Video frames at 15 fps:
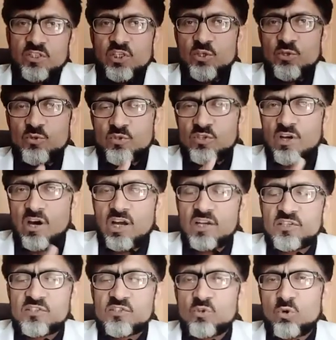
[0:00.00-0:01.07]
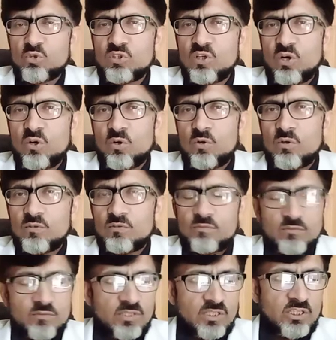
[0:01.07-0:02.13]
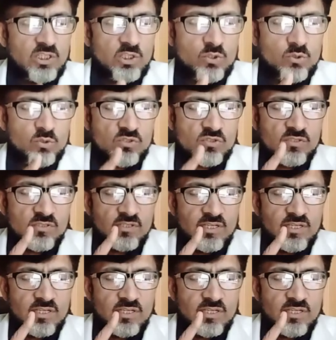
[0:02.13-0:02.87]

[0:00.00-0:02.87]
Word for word: इश्यूज गॉल स्टोन का हो इश्यूज